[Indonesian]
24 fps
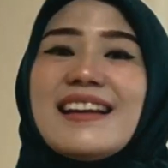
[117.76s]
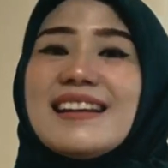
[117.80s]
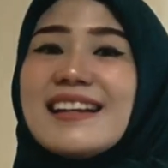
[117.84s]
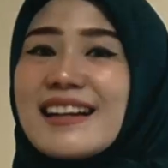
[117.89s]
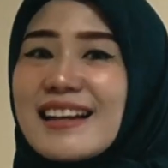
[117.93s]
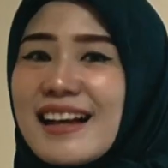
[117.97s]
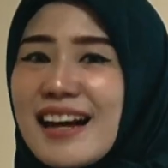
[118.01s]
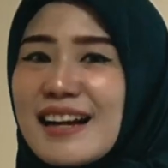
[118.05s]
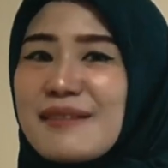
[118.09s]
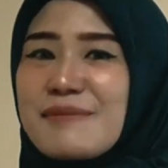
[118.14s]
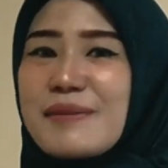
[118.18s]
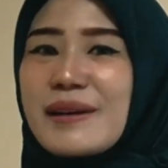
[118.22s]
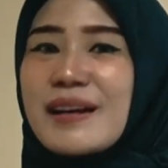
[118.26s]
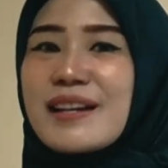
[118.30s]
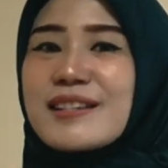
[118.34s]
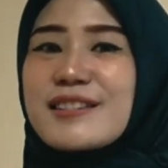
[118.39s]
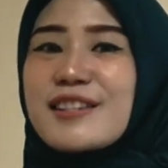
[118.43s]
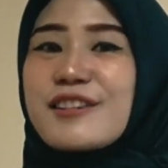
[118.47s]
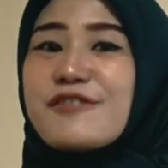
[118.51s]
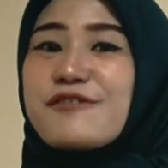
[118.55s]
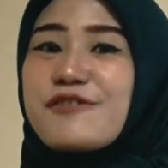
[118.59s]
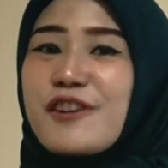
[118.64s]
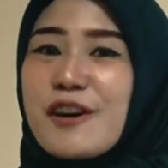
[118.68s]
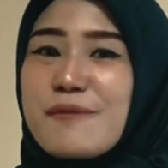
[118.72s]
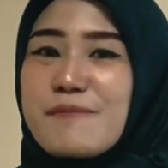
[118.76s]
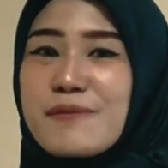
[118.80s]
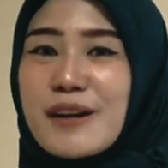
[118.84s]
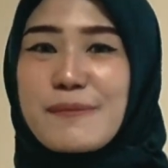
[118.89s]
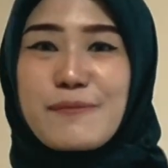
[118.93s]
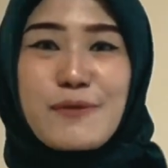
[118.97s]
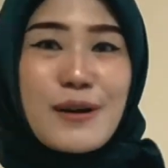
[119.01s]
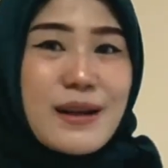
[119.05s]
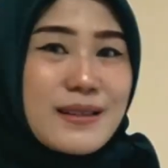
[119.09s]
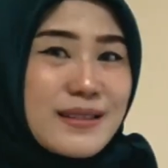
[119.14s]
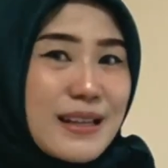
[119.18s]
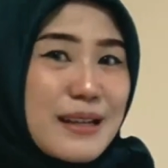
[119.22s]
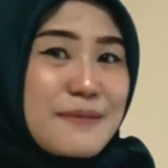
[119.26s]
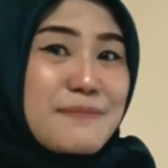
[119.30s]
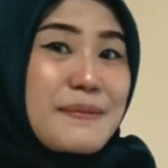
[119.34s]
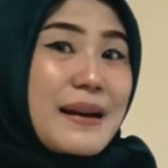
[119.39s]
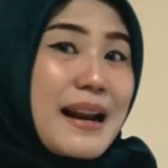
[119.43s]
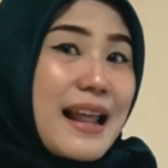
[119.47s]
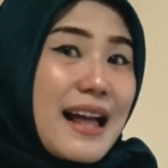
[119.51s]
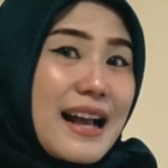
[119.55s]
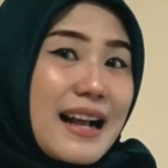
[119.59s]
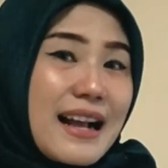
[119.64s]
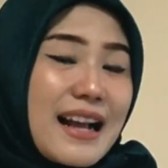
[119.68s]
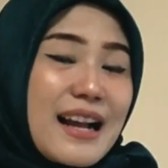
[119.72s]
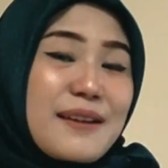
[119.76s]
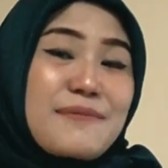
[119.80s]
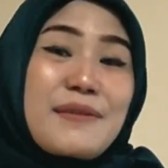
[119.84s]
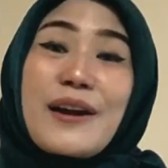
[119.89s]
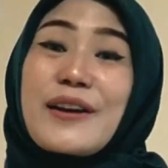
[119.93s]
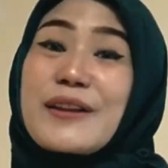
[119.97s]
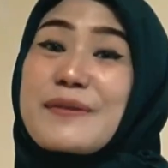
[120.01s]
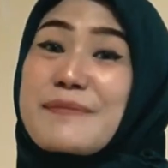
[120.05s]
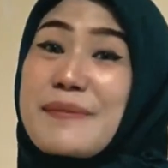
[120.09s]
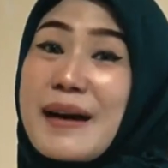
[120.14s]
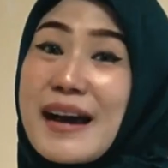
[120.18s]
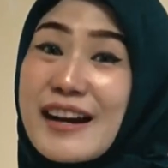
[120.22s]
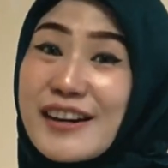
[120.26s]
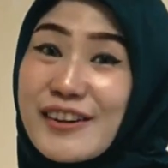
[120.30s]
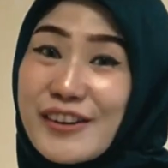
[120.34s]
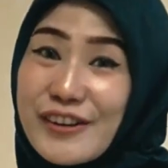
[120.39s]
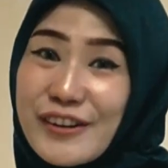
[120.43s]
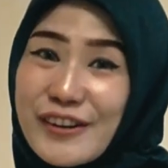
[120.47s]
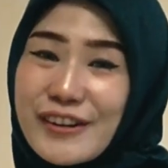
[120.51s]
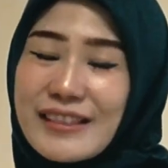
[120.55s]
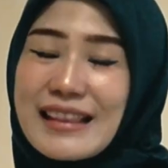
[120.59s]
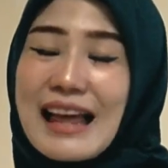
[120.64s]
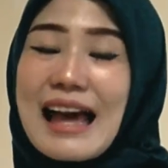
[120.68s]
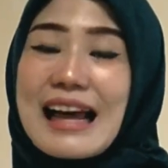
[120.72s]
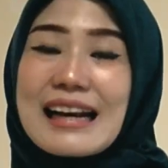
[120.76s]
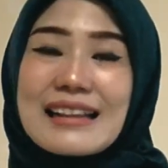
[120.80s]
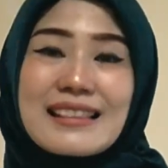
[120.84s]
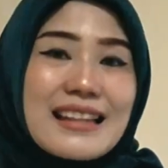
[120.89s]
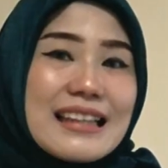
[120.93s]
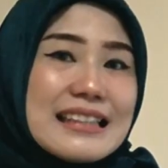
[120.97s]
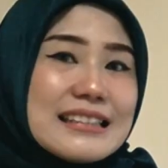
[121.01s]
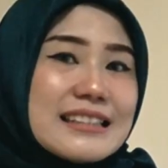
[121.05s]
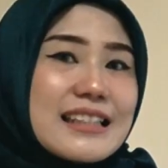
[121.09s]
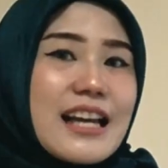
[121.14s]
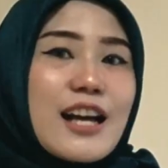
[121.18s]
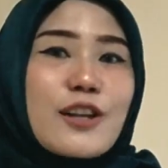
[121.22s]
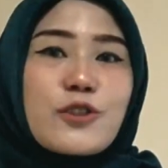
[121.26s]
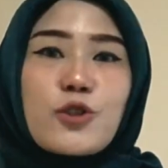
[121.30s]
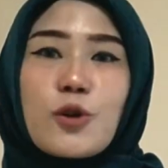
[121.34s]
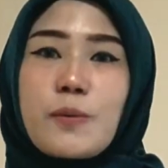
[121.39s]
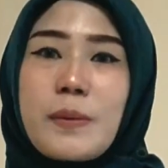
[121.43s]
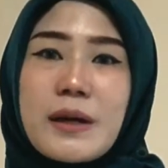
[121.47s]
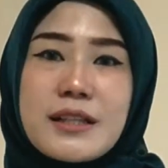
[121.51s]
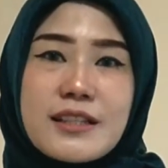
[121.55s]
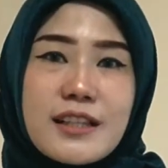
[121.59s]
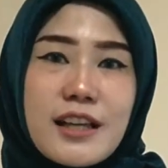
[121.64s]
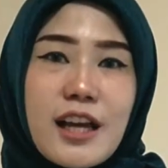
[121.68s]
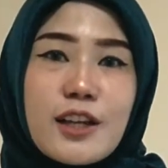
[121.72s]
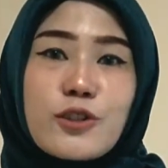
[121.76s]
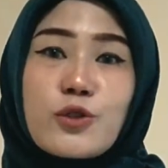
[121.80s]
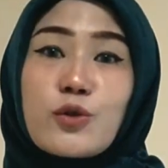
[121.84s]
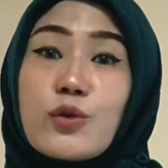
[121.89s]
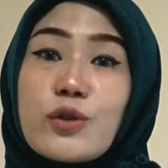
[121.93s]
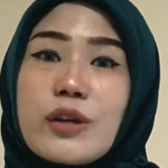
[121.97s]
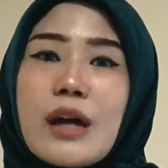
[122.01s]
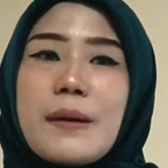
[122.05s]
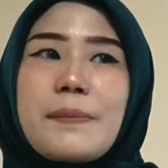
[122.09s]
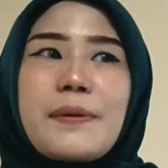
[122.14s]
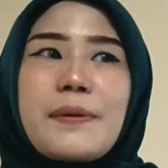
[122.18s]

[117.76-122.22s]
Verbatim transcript: Dengan mengisi form kepuasan pelanggan melalui barcode, artinya Sobat Sehat sudah